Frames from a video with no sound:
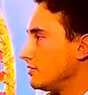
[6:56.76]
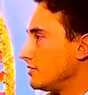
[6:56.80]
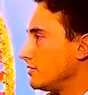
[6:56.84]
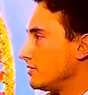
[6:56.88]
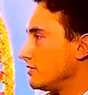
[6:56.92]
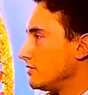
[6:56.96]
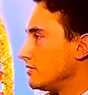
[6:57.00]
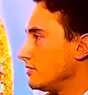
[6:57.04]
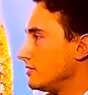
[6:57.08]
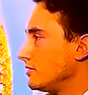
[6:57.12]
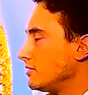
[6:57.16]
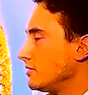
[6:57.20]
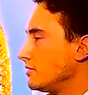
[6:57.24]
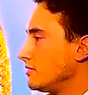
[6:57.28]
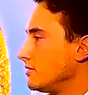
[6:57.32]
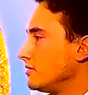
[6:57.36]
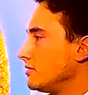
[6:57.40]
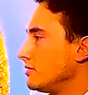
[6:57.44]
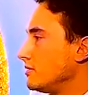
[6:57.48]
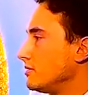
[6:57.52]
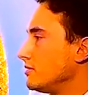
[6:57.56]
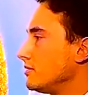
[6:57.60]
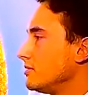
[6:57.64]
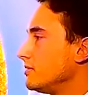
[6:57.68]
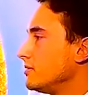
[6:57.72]
on connaît pas.
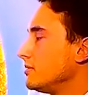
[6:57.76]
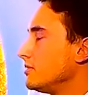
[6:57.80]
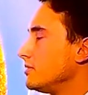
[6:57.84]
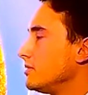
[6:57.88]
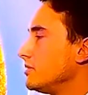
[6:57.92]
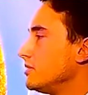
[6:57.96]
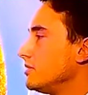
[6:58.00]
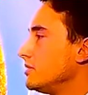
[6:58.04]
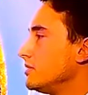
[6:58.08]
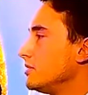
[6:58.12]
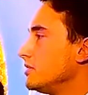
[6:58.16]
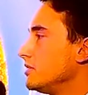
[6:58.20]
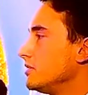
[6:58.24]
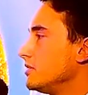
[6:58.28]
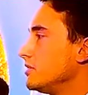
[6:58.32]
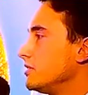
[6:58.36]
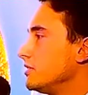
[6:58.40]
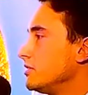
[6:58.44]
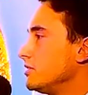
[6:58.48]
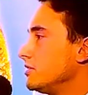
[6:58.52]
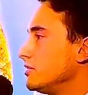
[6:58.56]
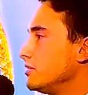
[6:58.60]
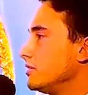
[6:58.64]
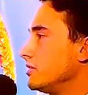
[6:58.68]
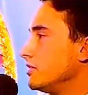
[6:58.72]
Hein.
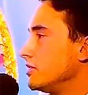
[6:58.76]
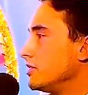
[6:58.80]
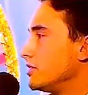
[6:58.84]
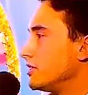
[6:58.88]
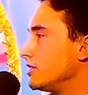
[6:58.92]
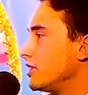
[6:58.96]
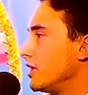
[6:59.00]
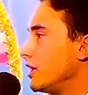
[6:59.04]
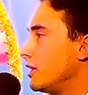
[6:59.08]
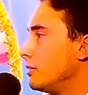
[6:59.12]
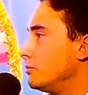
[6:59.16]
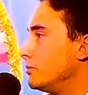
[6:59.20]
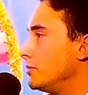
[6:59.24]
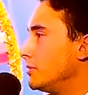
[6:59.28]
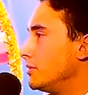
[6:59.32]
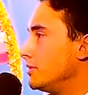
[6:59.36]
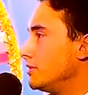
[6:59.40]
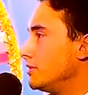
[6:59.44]
Sam